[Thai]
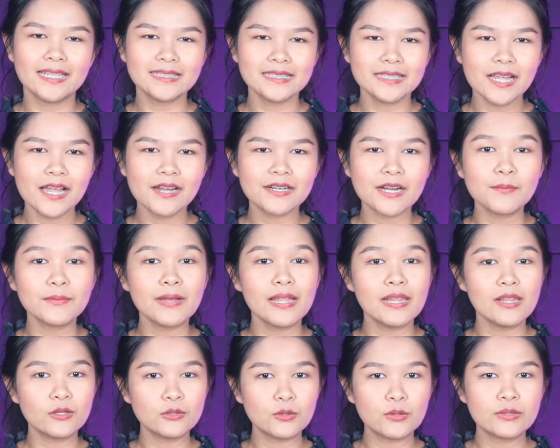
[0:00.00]
และจะได้รับเงิ
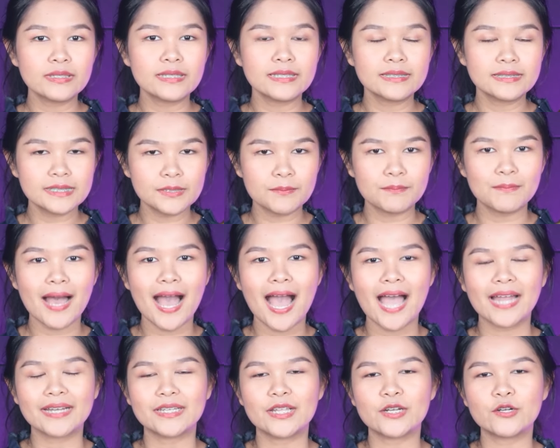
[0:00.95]
นลงทุนคืน 10
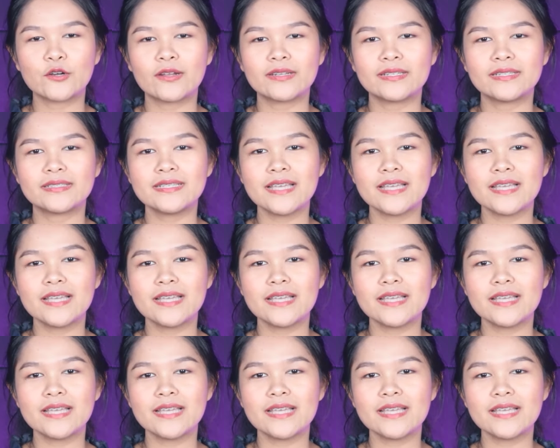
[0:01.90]
บาท ในกรณี